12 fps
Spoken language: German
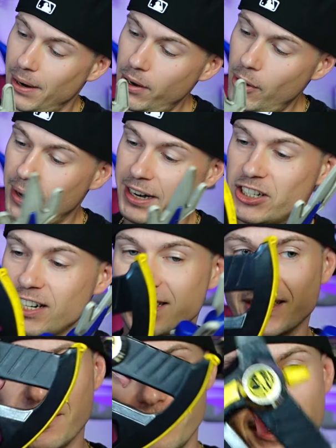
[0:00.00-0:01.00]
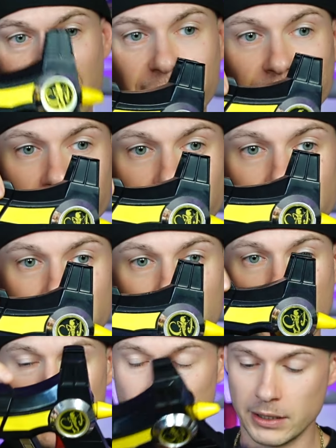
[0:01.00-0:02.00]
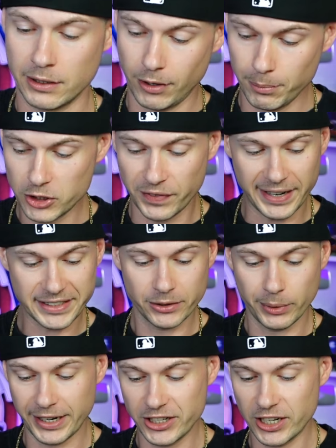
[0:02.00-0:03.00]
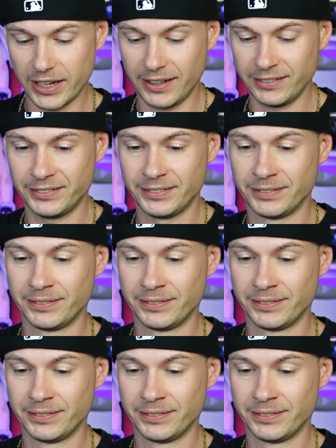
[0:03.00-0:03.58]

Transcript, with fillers: Power Rangers Waffen. Vom schwarzen Ranger,